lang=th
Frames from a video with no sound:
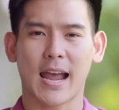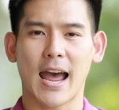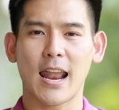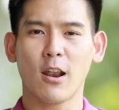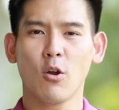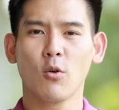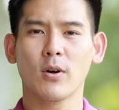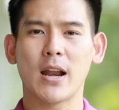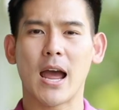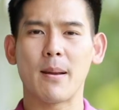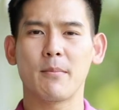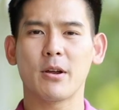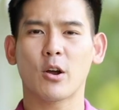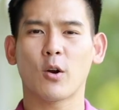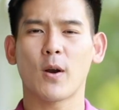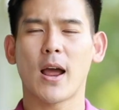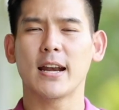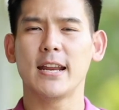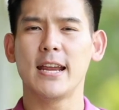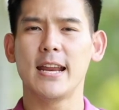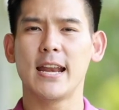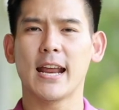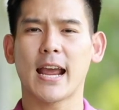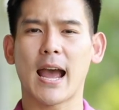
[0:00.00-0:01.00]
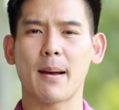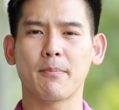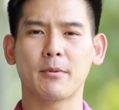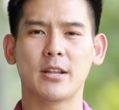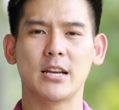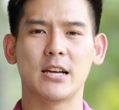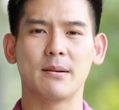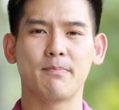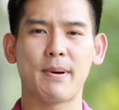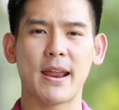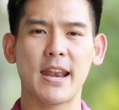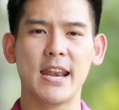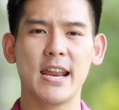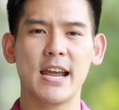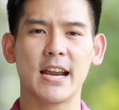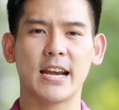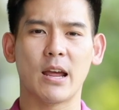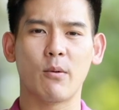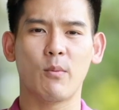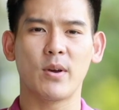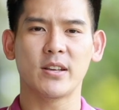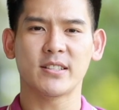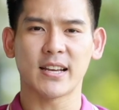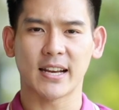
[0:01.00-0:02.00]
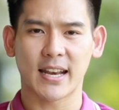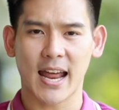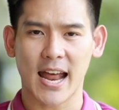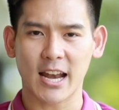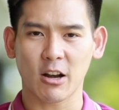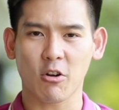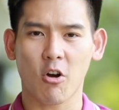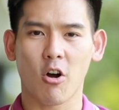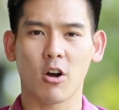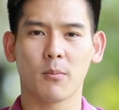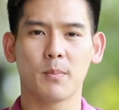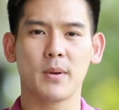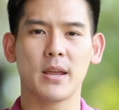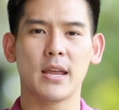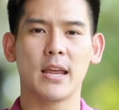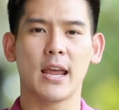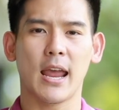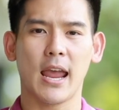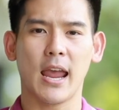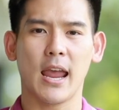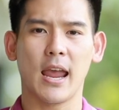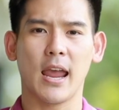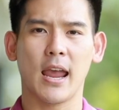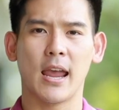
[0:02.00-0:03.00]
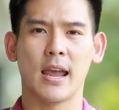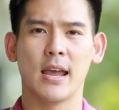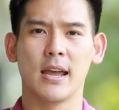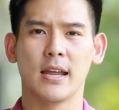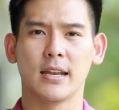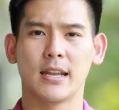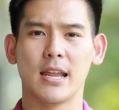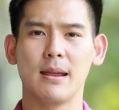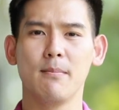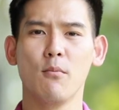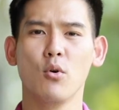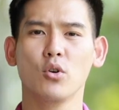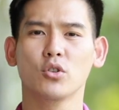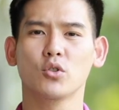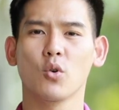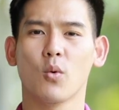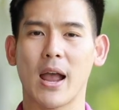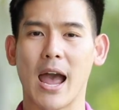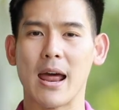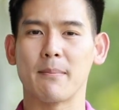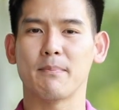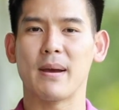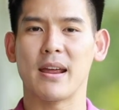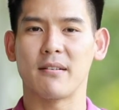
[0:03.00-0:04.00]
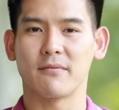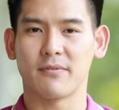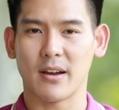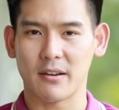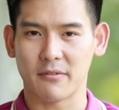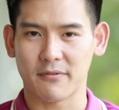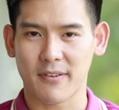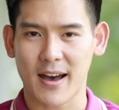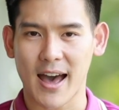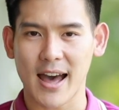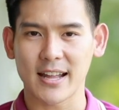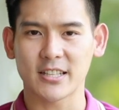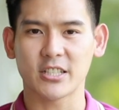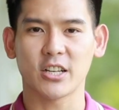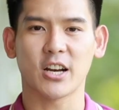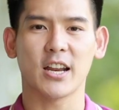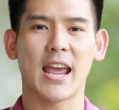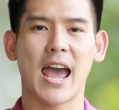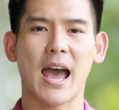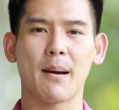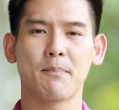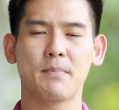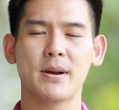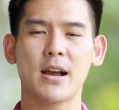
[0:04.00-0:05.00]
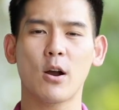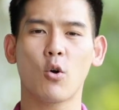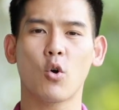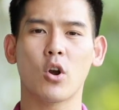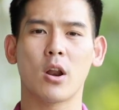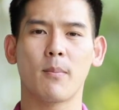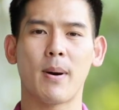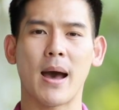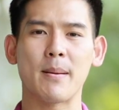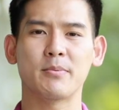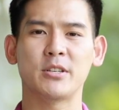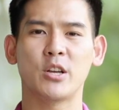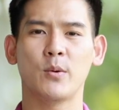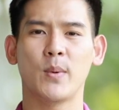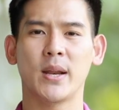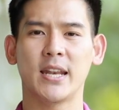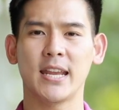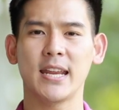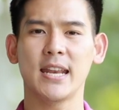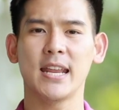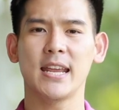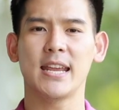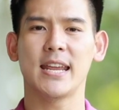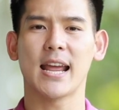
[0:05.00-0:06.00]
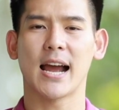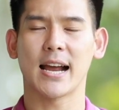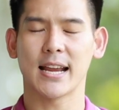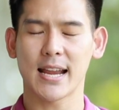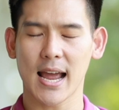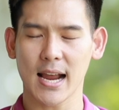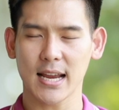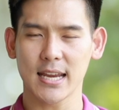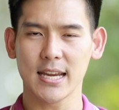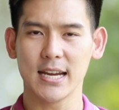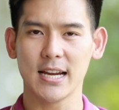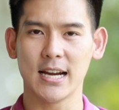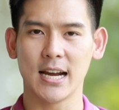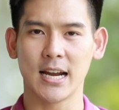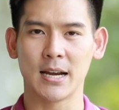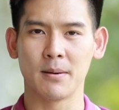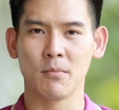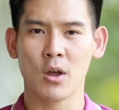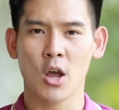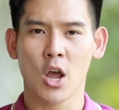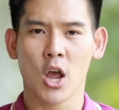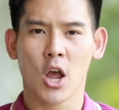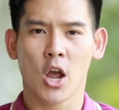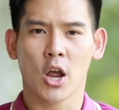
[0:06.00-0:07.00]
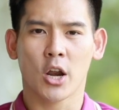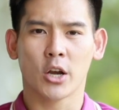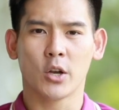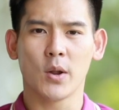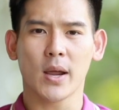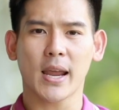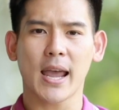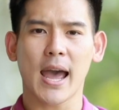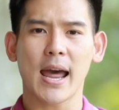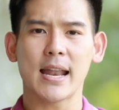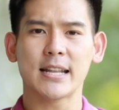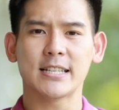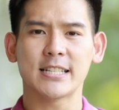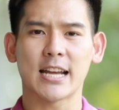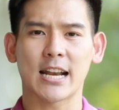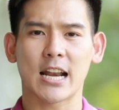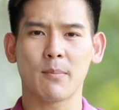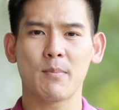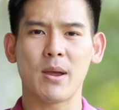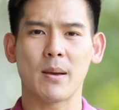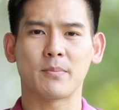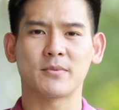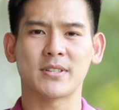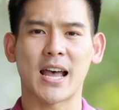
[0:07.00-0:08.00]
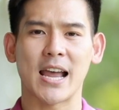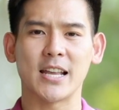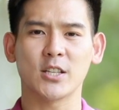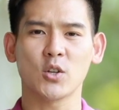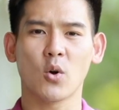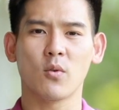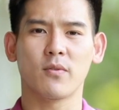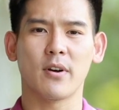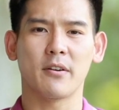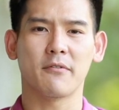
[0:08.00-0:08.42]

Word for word: การลงนามในครั้งนี้นะครับถือเป็นหนึ่งในวิสัยทัศน์ของ PEA ที่มุ่งสู่การเป็นไฟฟ้าอัจฉริยะเพื่อคุณภาพชีวิตที่ดีอย่างยั่งยืน ด้วยการจัดระเบียบสายส่ง